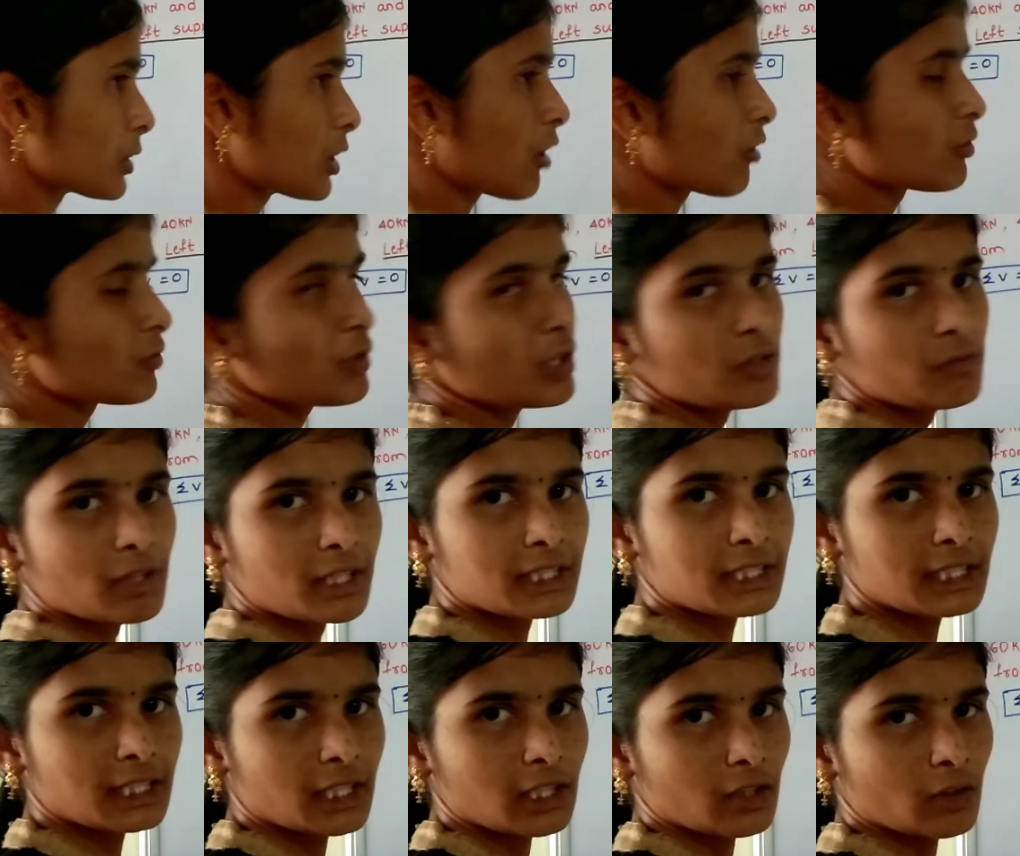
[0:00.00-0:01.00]
డౌన్వర్డ్
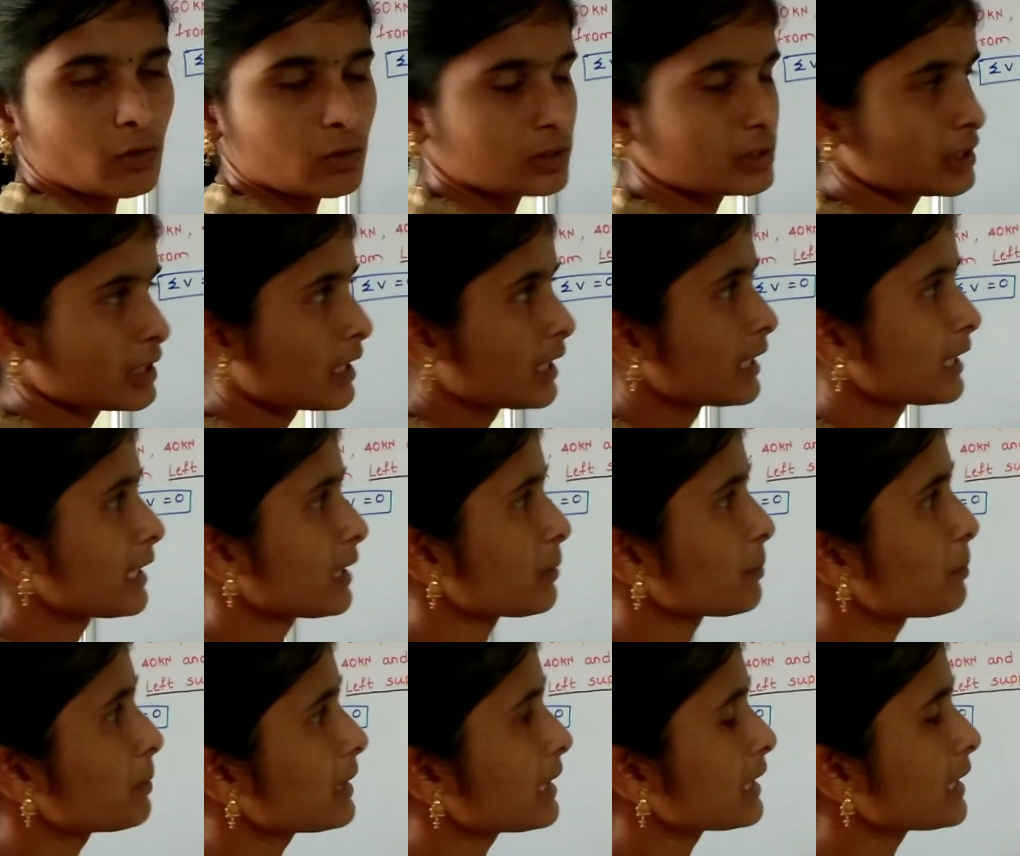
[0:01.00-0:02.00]
వర్టికల్ లోడ్స్ ఇక్కడ
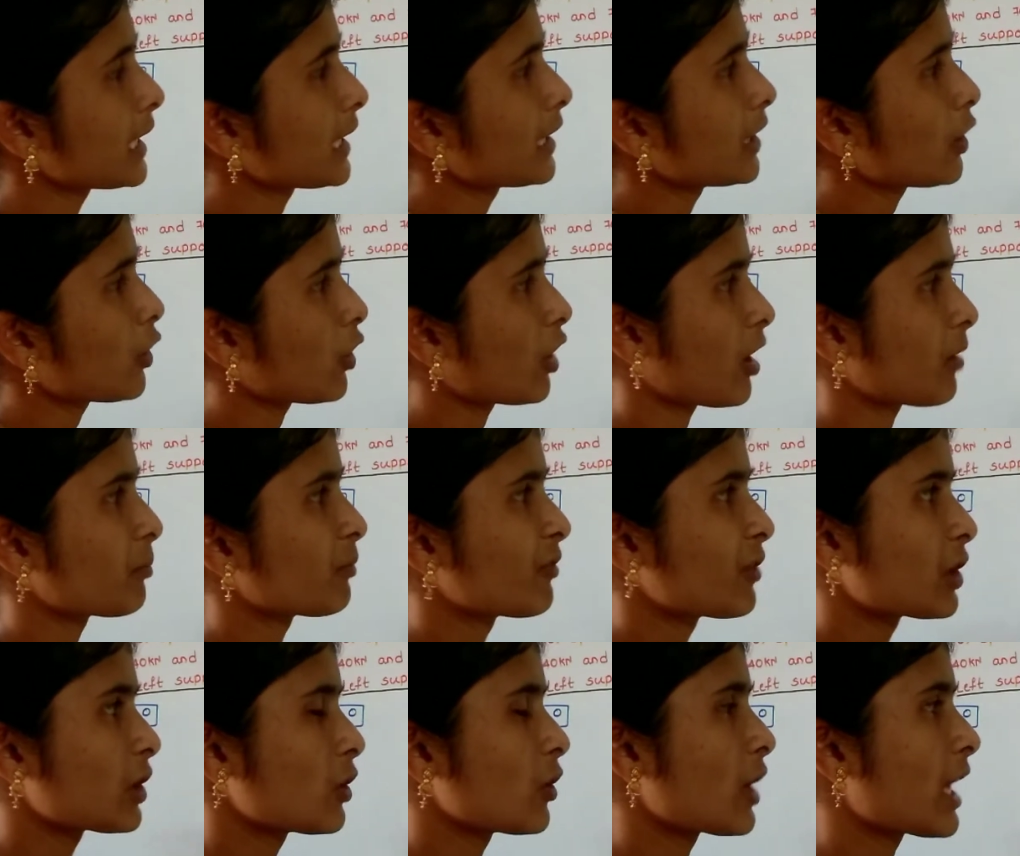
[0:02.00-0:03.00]
బి దగ్గర ఒక
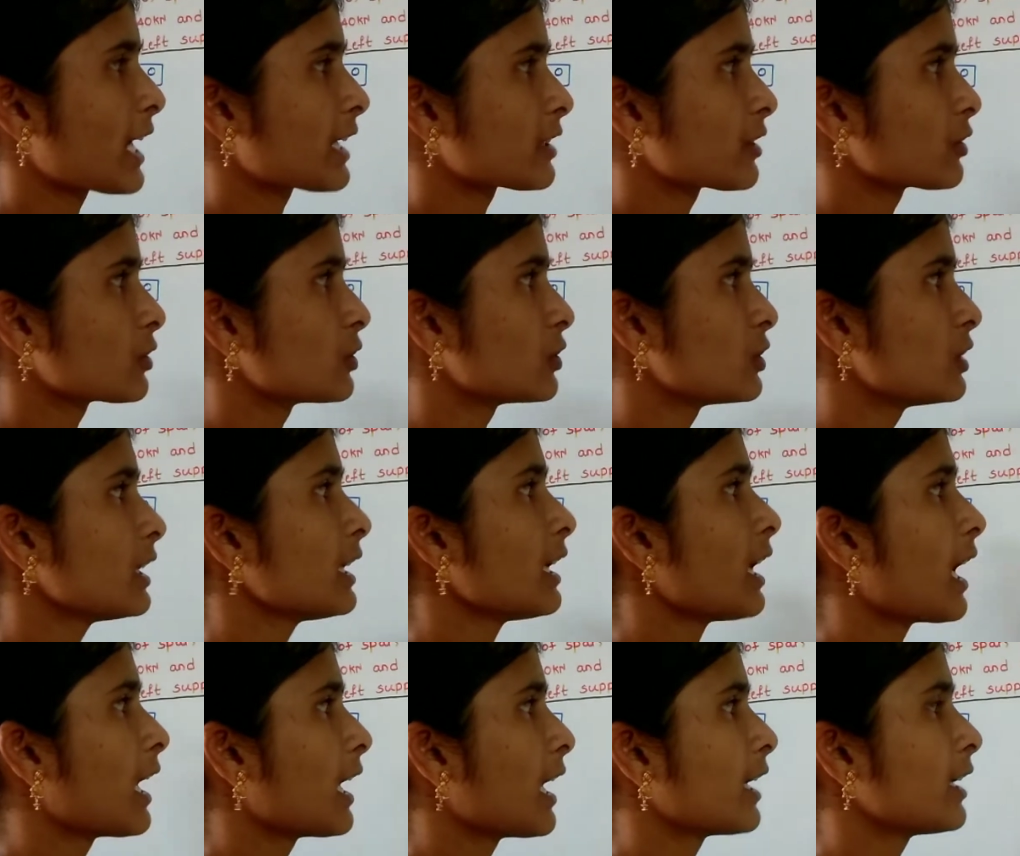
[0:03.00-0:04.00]
అప్వర్డ్ లోడ్ యాక్ట్ అవుతుంది
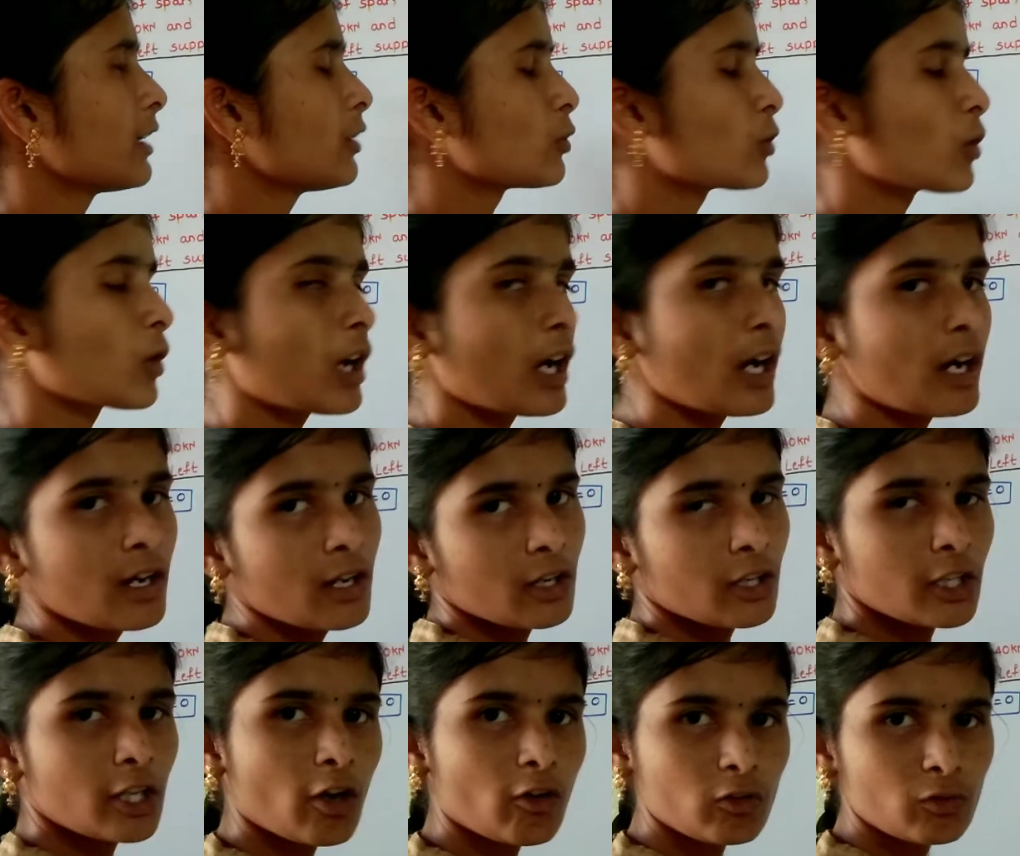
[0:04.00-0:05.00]
అలానే ఇంకొక
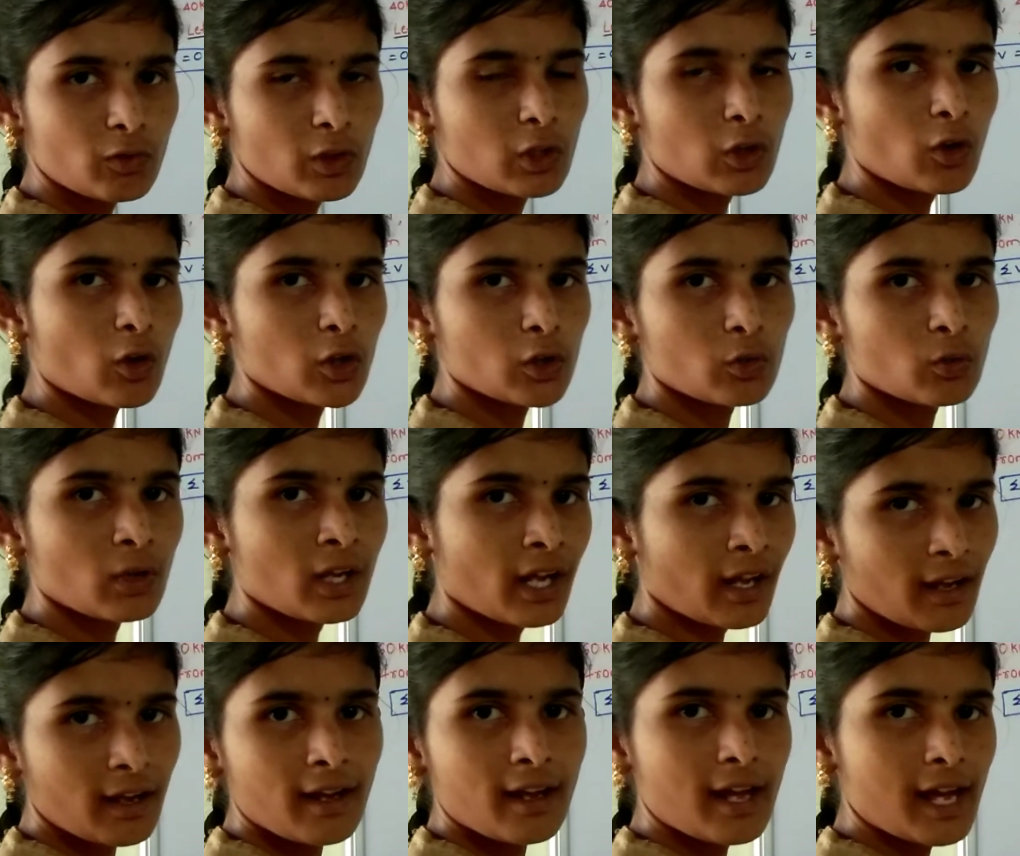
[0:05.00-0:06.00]
డౌన్వర్డ్ లోడ్ కూడా
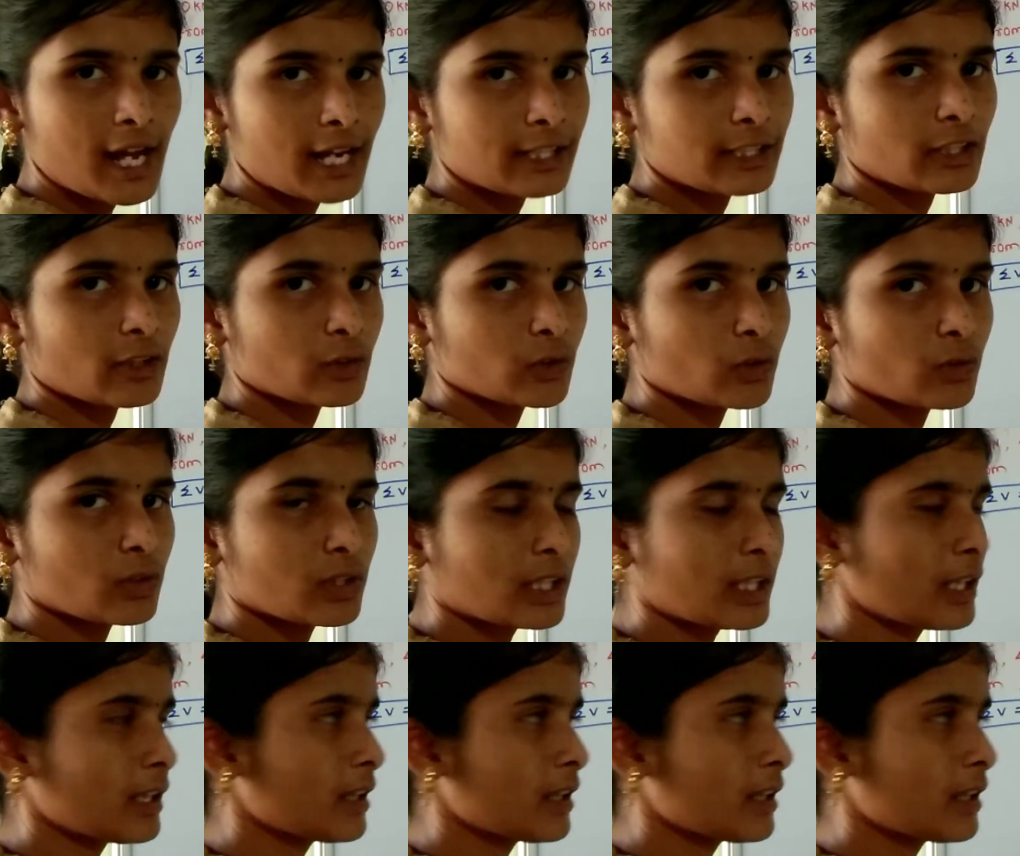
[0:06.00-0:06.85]
యాక్ట్ అవుతుంది